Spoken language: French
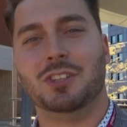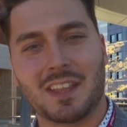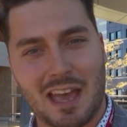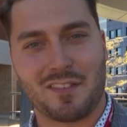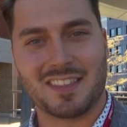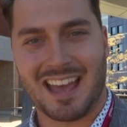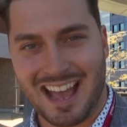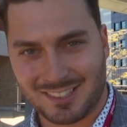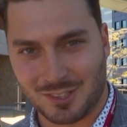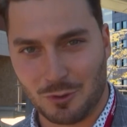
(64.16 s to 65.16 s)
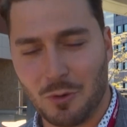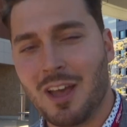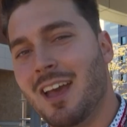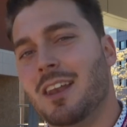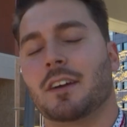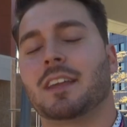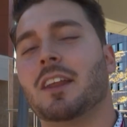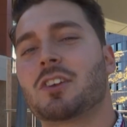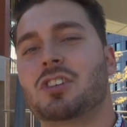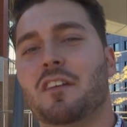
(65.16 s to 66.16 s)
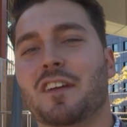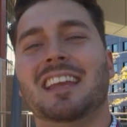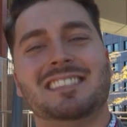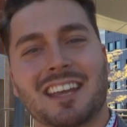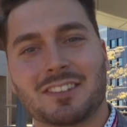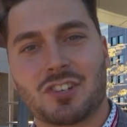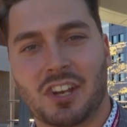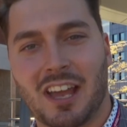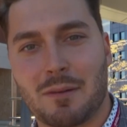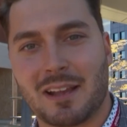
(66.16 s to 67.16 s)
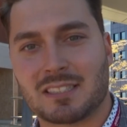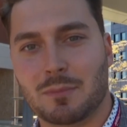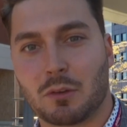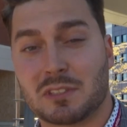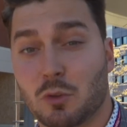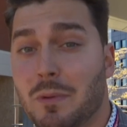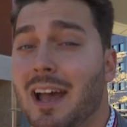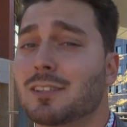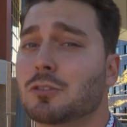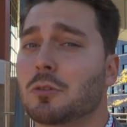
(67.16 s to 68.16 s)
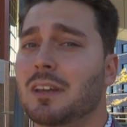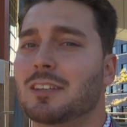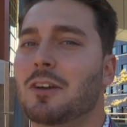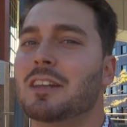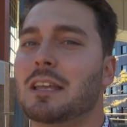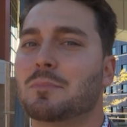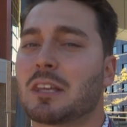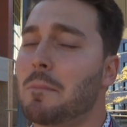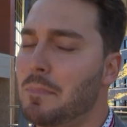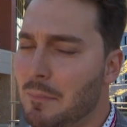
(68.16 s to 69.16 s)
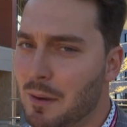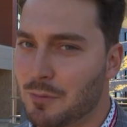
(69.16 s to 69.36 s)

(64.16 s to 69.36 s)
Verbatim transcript: Donovan Arsenault. L'entraîneur-chef et directeur général Maxime Desruisseaux m'a assuré que l'équipe sera pas mal